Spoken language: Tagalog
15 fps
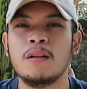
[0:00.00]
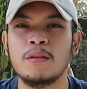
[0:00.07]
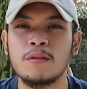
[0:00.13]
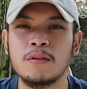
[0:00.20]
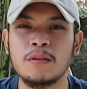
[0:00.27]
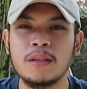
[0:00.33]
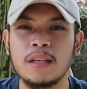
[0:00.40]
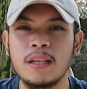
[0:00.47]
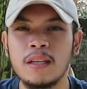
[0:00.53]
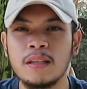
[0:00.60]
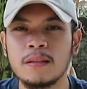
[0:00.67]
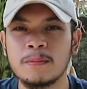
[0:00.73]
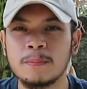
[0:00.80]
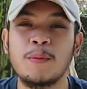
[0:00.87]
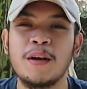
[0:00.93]
Okay?
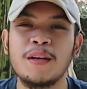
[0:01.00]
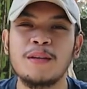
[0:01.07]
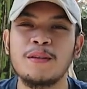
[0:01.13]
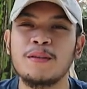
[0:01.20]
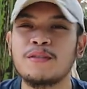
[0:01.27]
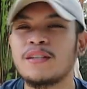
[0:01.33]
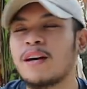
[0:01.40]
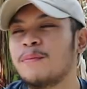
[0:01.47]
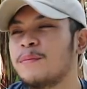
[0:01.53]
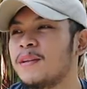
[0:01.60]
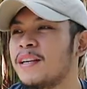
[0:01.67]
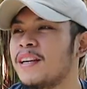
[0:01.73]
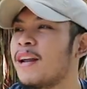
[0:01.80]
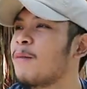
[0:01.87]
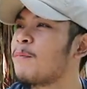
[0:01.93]
Diba yun yung sabi
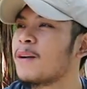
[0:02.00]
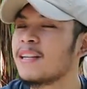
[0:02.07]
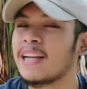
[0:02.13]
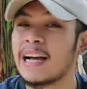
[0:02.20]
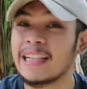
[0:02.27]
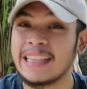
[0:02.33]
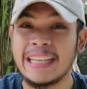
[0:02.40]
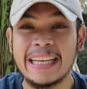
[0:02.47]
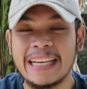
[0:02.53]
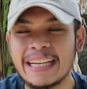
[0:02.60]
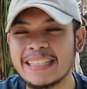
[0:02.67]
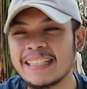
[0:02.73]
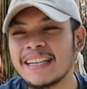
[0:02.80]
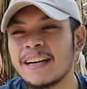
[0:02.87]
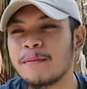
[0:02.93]
nila, pag nagti
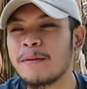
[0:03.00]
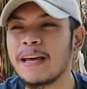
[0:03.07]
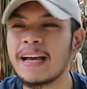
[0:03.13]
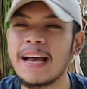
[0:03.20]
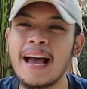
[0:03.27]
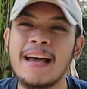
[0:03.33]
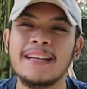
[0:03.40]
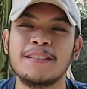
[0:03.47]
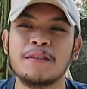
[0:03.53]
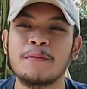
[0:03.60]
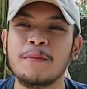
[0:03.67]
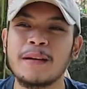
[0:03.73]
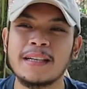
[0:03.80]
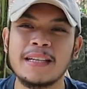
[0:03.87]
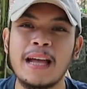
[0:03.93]
ka sa gabi, kahit
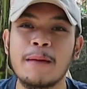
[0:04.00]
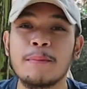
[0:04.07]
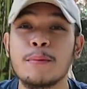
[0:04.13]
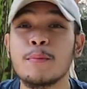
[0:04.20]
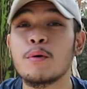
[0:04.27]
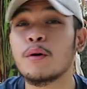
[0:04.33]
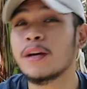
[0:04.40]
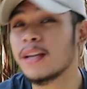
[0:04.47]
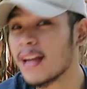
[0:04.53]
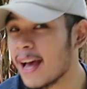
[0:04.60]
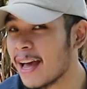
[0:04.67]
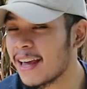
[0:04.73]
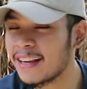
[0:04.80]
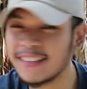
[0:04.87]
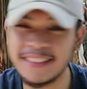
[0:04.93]
sobrang dami mong
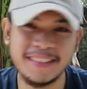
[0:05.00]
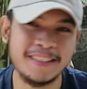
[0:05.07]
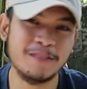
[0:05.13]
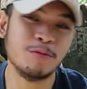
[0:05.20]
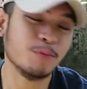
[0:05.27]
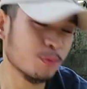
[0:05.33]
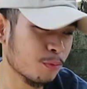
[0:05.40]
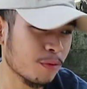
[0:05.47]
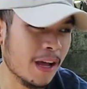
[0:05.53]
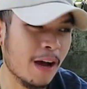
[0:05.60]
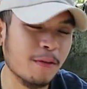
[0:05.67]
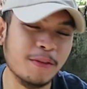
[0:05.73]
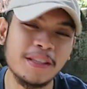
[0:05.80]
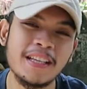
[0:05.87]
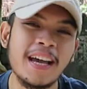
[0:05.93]
kinain, is
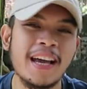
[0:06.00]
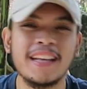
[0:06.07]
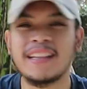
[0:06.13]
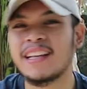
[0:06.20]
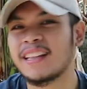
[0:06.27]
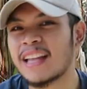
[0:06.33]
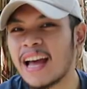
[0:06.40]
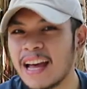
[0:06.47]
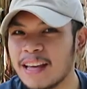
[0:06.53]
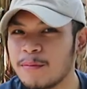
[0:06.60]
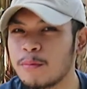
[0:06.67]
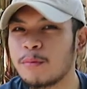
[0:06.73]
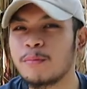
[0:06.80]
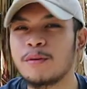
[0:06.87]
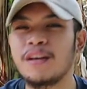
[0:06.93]
tutunawin niya, itatain
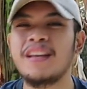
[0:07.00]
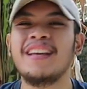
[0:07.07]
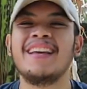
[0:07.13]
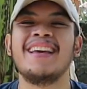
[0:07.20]
mo, boy.